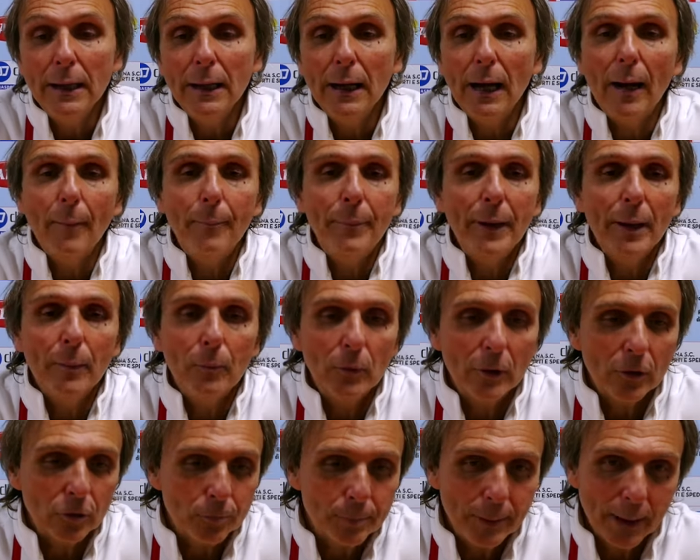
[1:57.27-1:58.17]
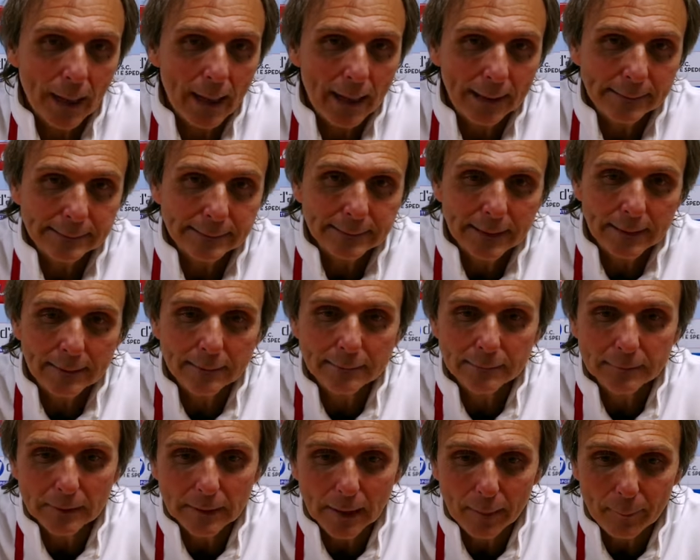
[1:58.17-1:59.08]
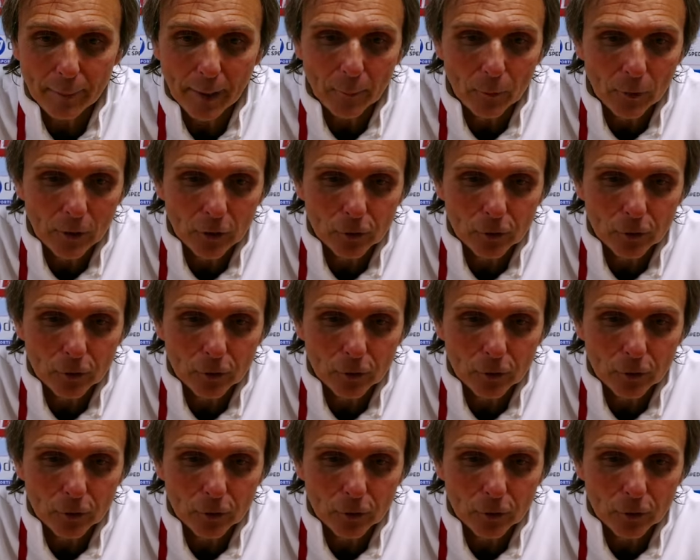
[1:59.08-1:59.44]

abbiamo una speranza, abbiamo una